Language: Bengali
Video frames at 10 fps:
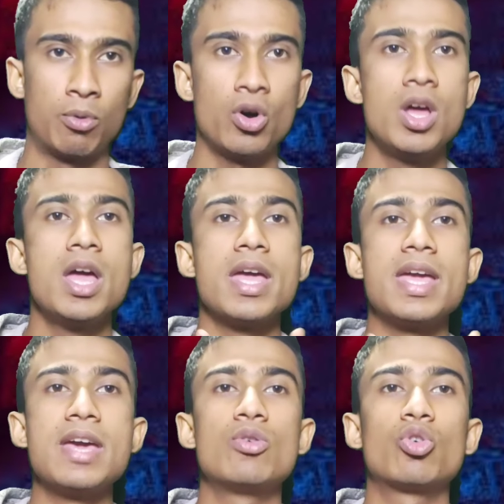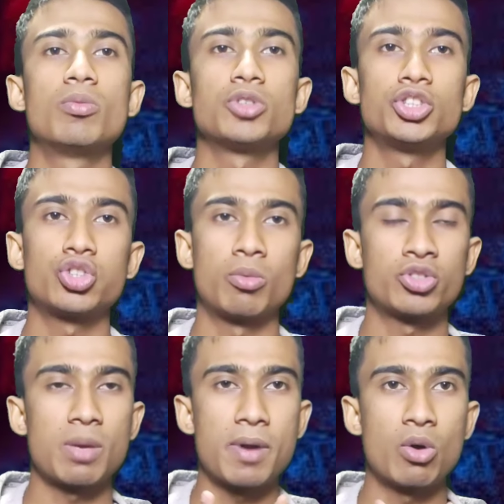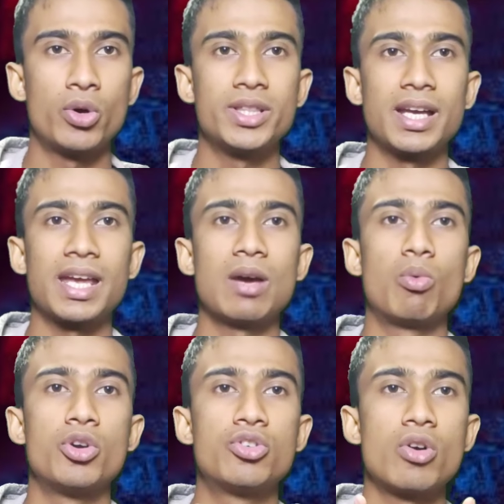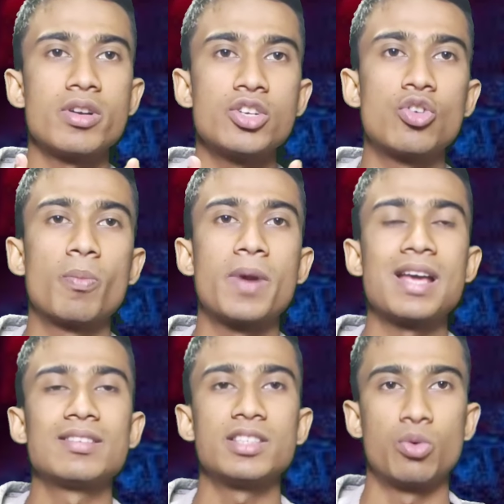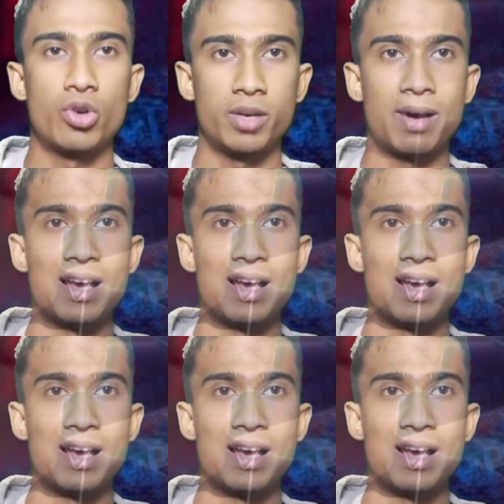দেখাবো এরকম যদি সমস্যা আপনার হয়ে থাকে উই ডোন্ট রিকগনাইজ ইউর